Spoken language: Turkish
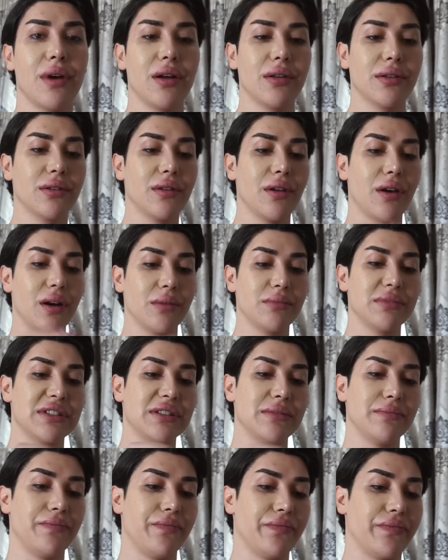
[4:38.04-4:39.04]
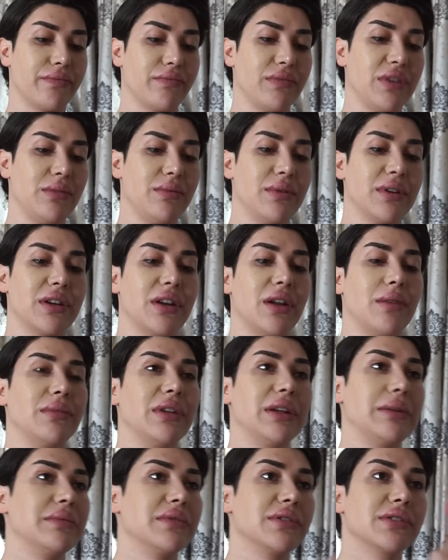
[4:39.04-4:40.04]
anda bizim BB
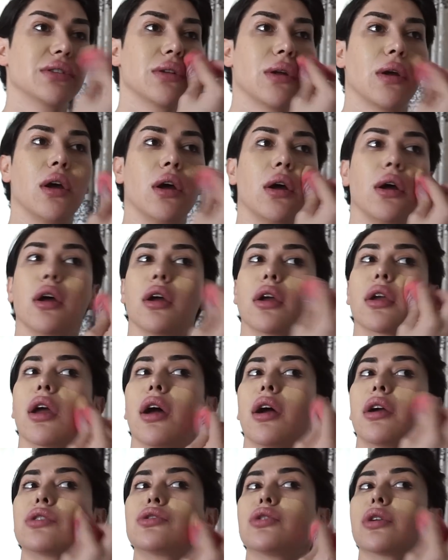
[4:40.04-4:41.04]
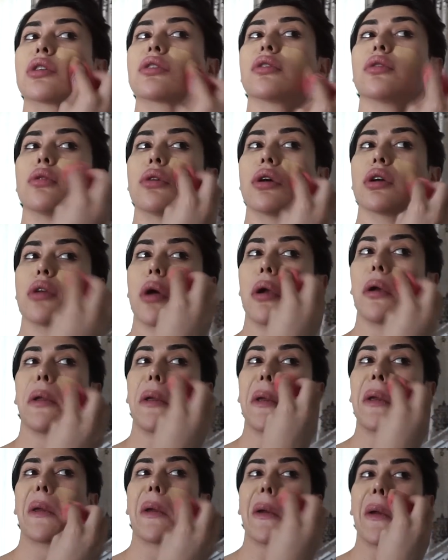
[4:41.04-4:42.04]
kremlerimiz. Gerçekten o kadar
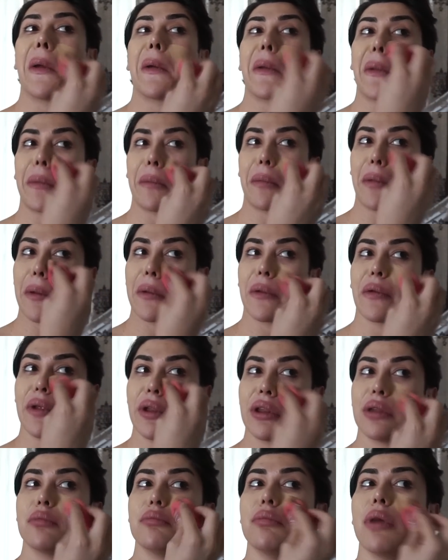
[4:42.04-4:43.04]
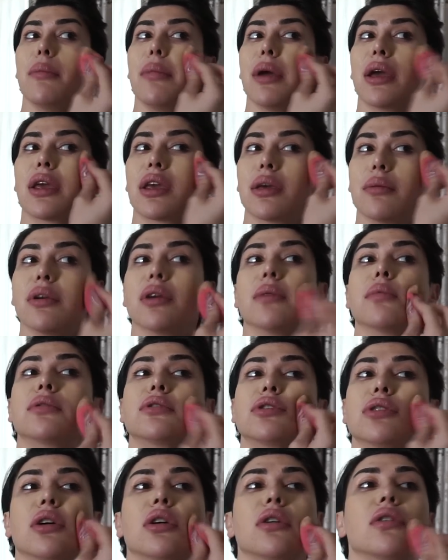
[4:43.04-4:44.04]
iyi ki. Şimdi cildim bebek gibi
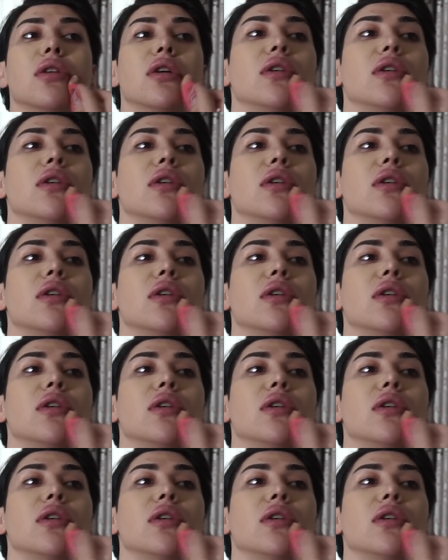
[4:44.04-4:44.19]
yapacak.